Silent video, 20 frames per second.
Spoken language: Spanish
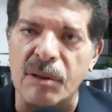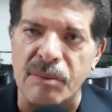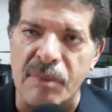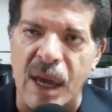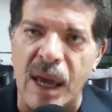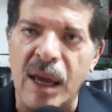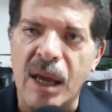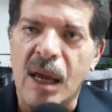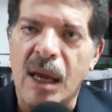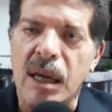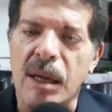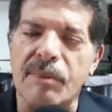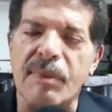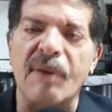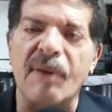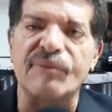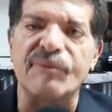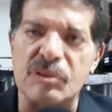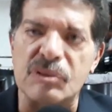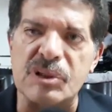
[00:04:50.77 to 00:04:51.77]
y así me ha
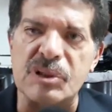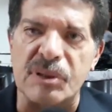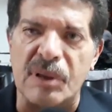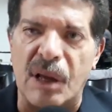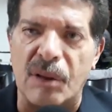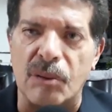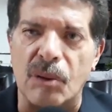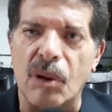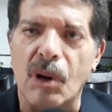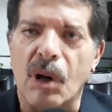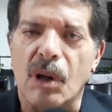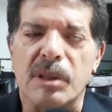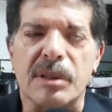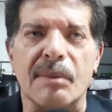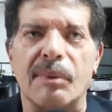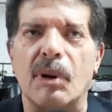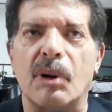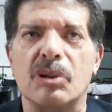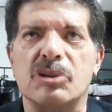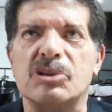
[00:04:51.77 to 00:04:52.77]
caminado y me, y me
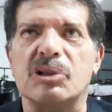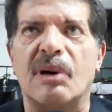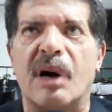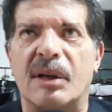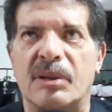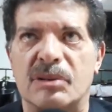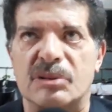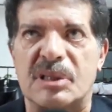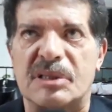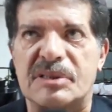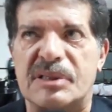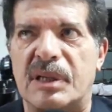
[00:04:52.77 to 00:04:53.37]
ha funcionado.